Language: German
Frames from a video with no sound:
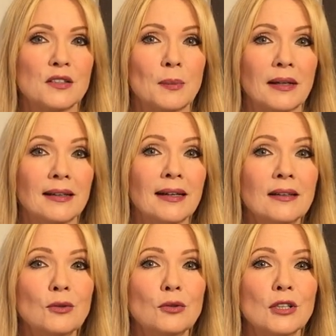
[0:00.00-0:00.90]
2
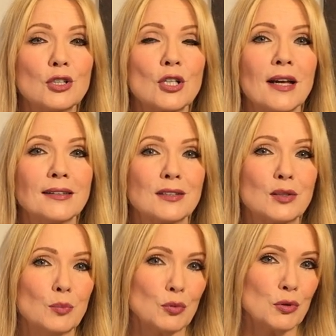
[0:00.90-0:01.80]
an oder schlagt es
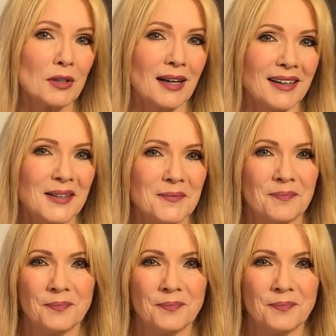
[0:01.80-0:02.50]
im Buch nach.